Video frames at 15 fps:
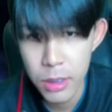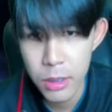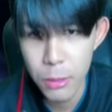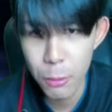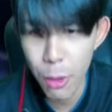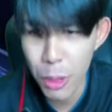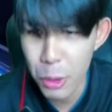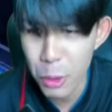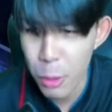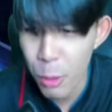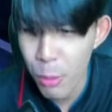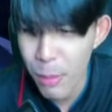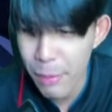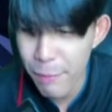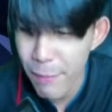ทุกคนดู
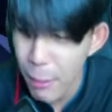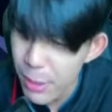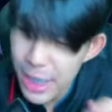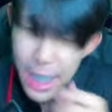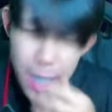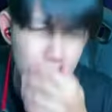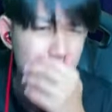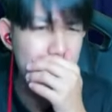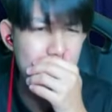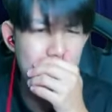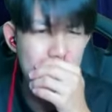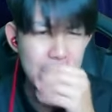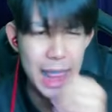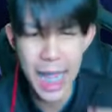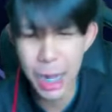แม่งเวลเยอะกว่ารหั
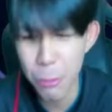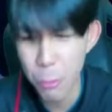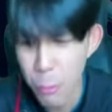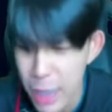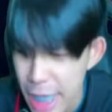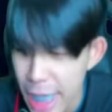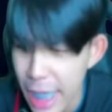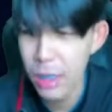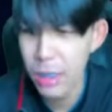สหลักกูอีก